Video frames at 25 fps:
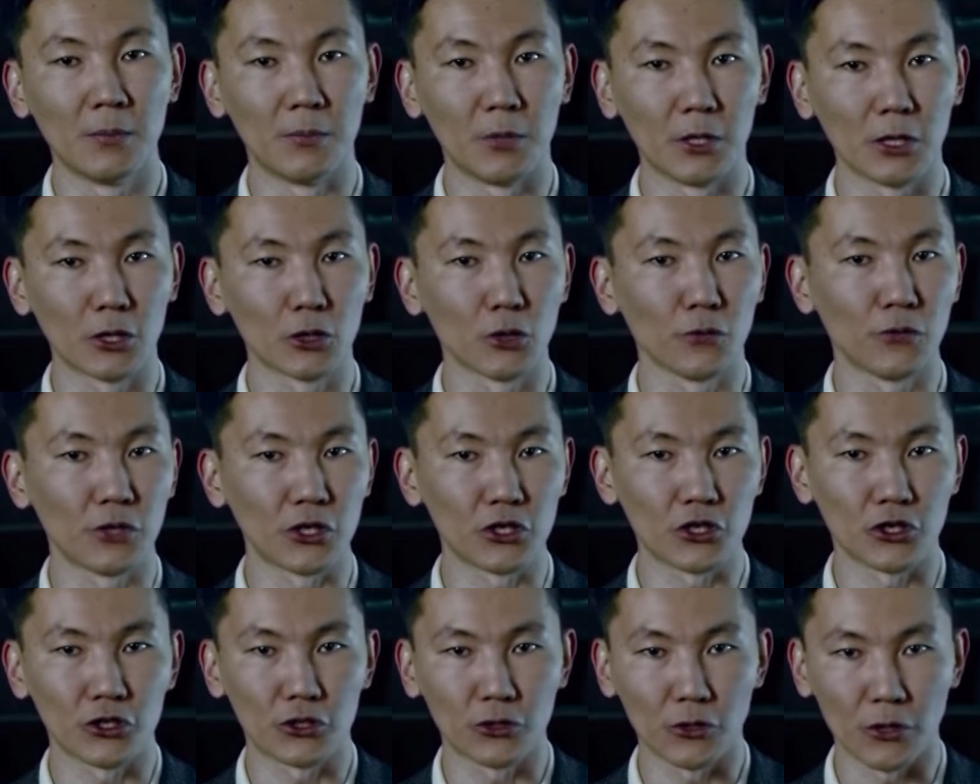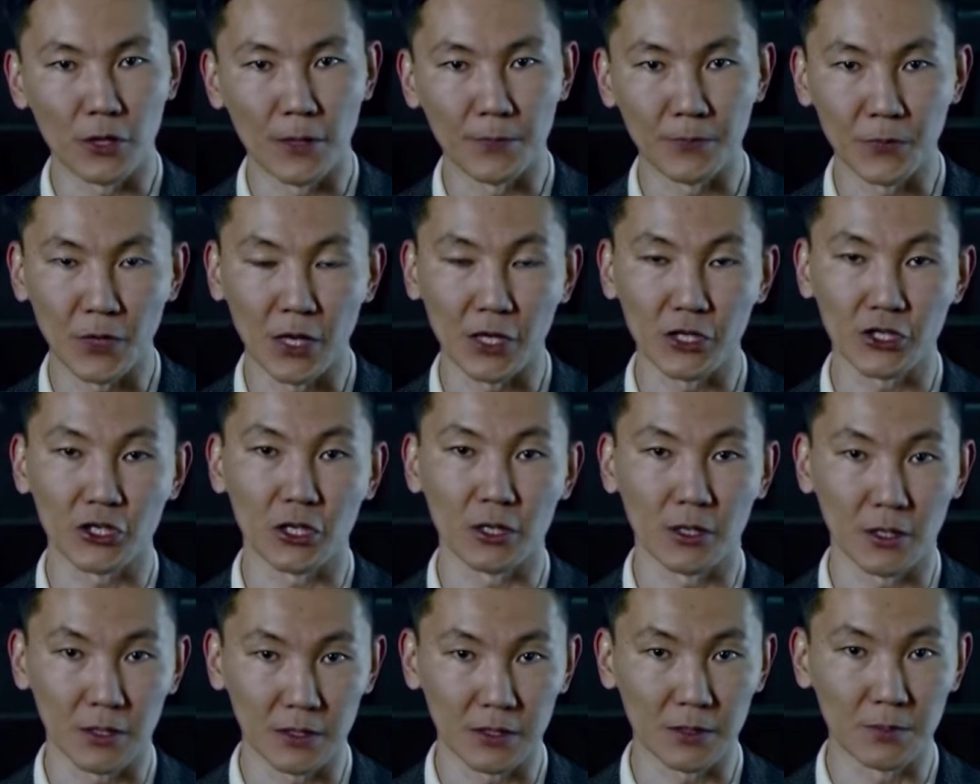молодого режиссера
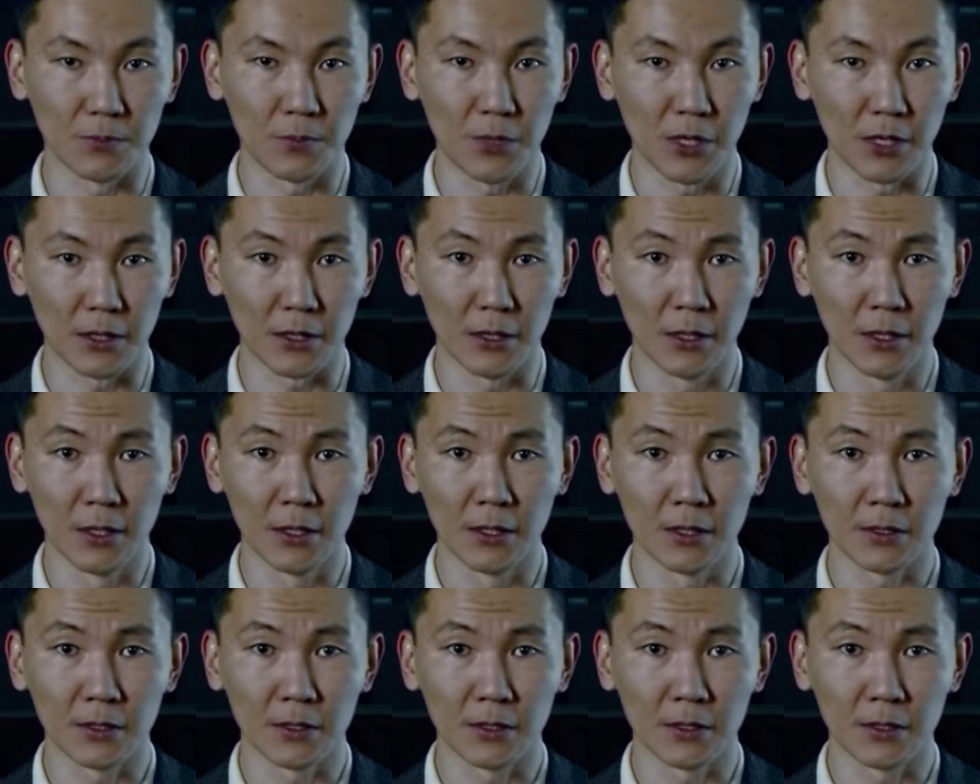Айжан Хасенбек,